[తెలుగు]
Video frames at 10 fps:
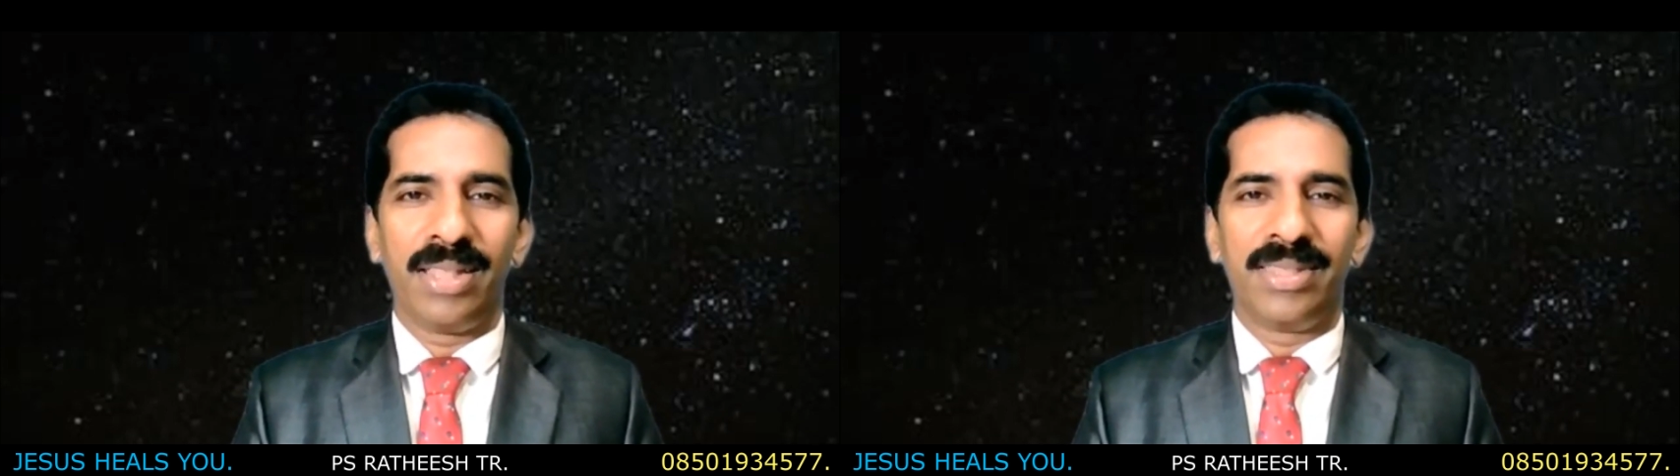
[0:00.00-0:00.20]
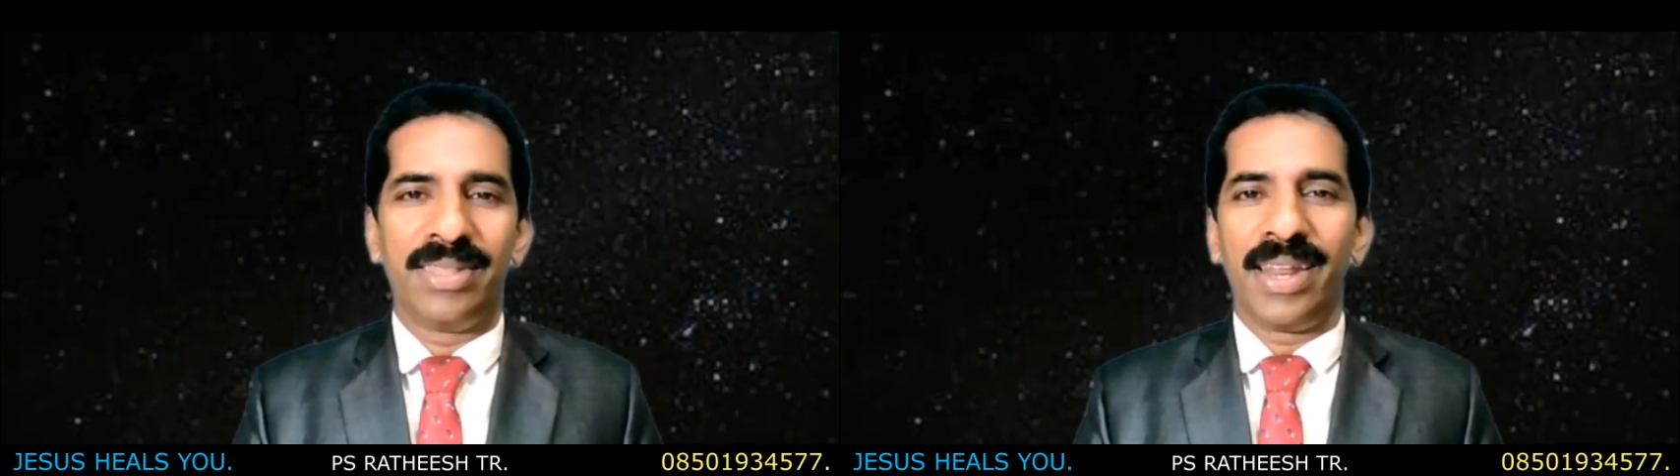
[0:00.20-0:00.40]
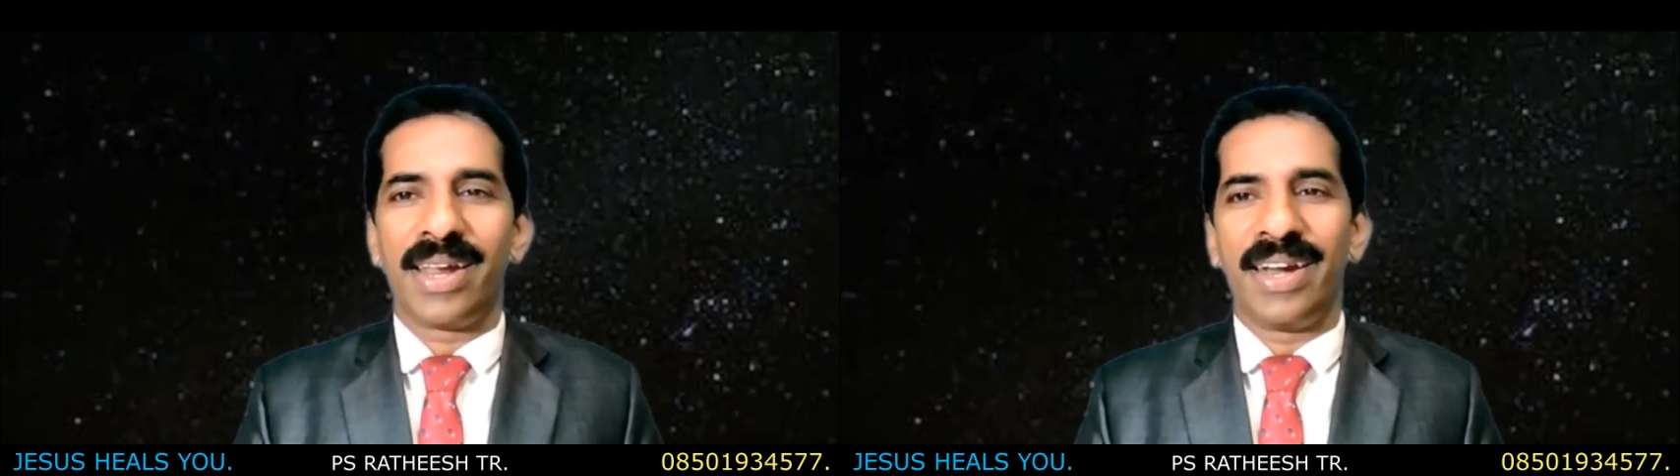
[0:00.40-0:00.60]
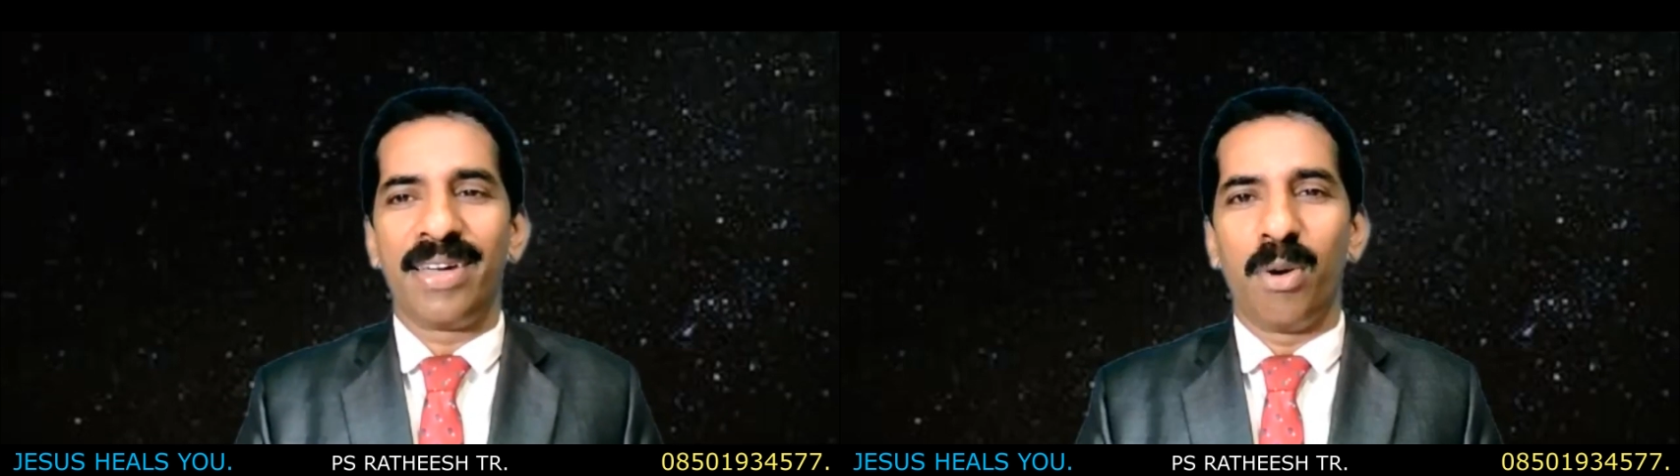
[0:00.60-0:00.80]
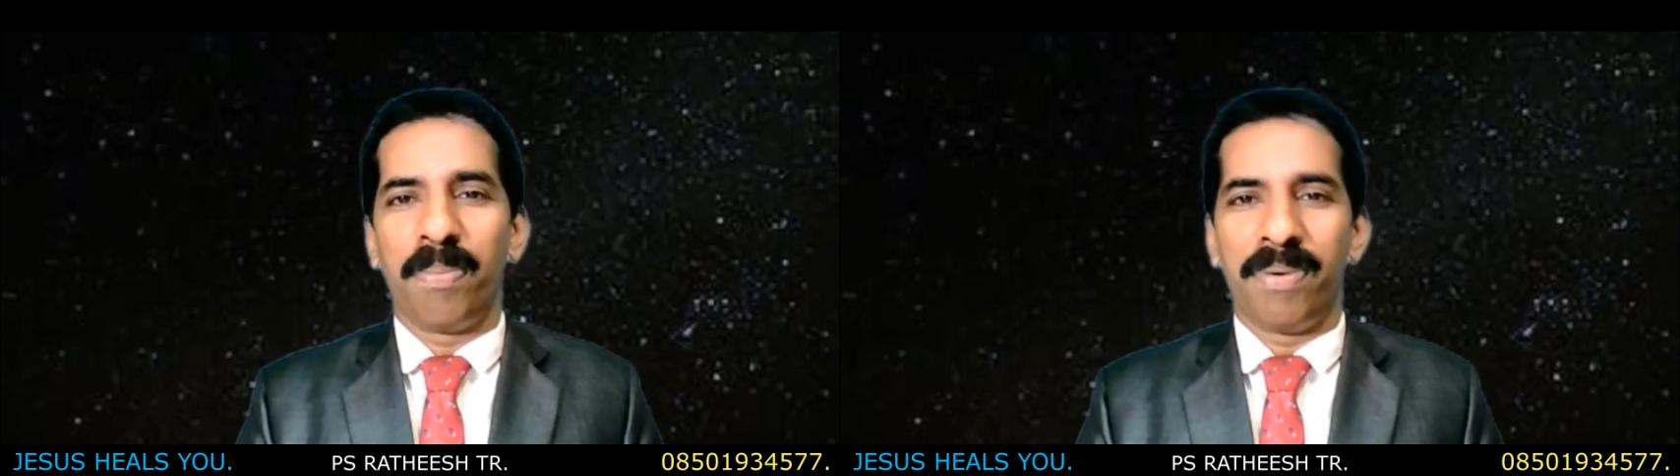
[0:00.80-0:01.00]

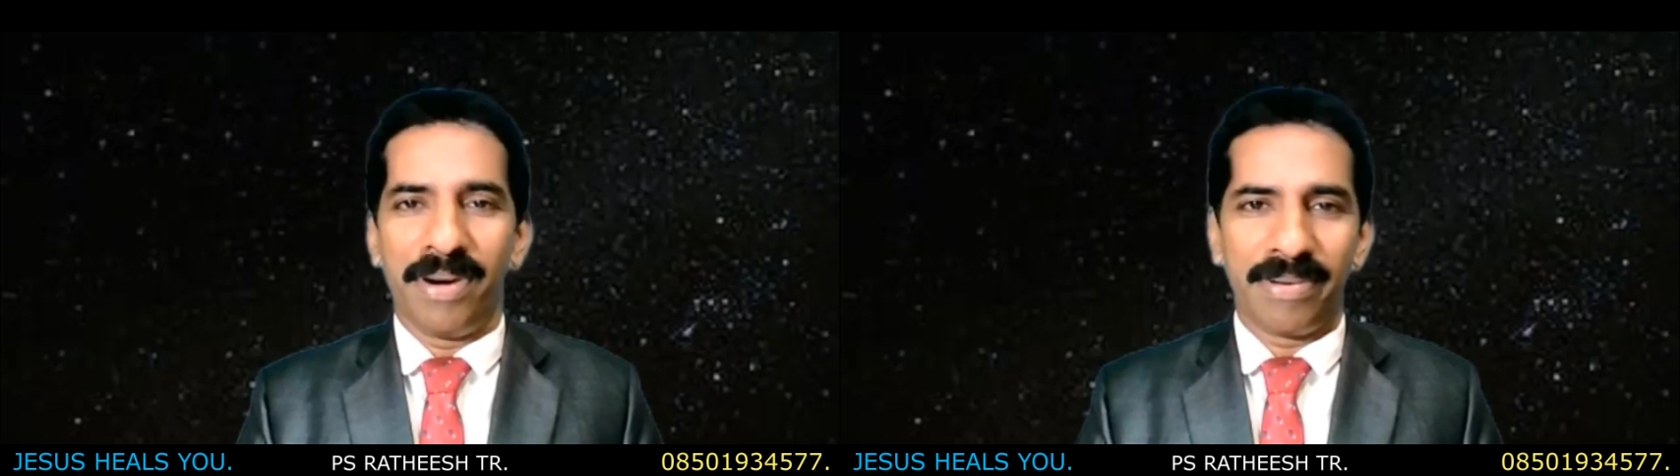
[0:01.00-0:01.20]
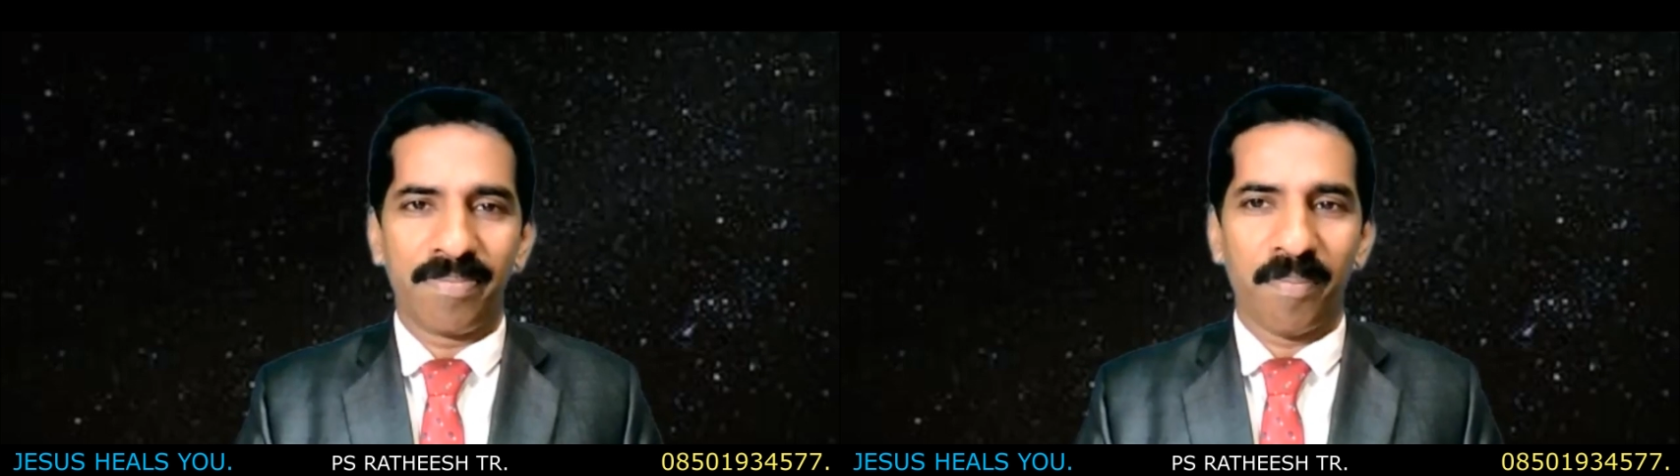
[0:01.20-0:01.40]
అందరికంటే గొప్పవాడు